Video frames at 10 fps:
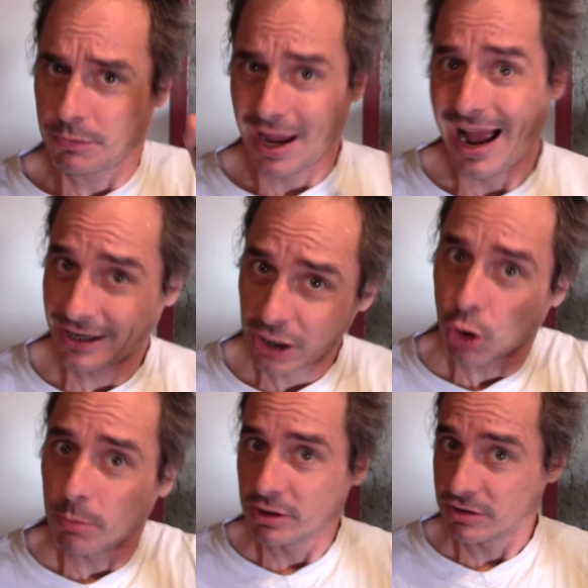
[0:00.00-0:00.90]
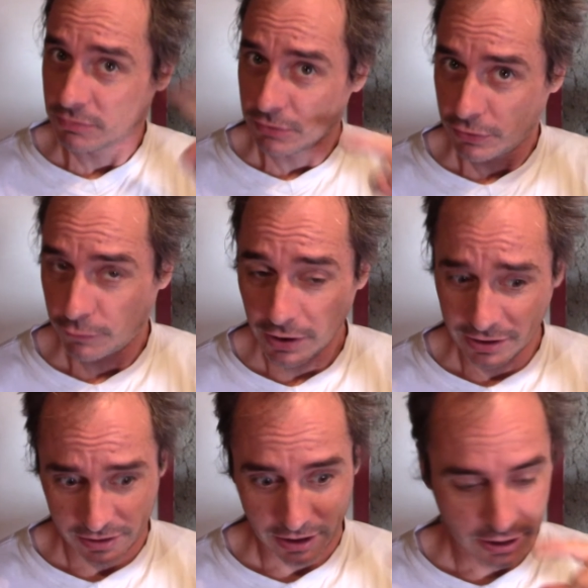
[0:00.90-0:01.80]
Angekommen ist das, was ich vorhin
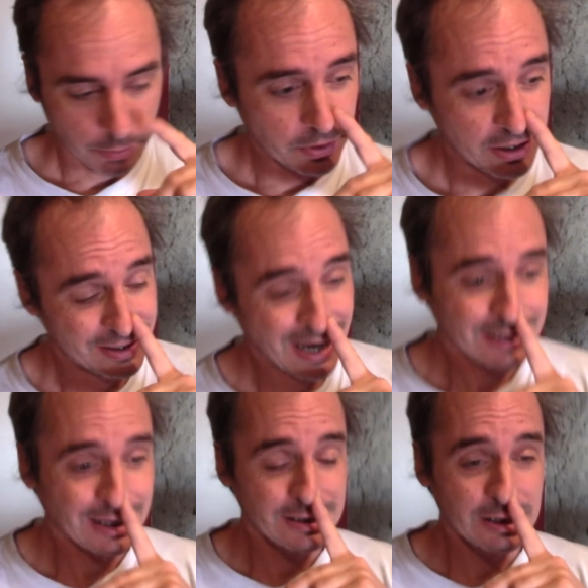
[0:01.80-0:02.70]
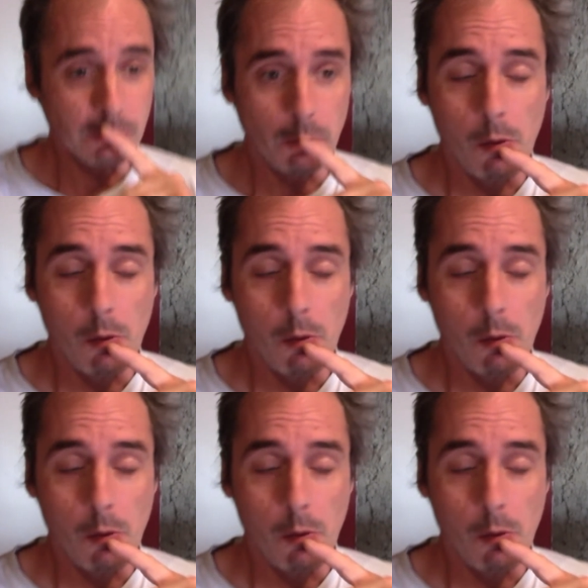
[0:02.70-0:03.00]
gesagt habe. Gesagt hat sie,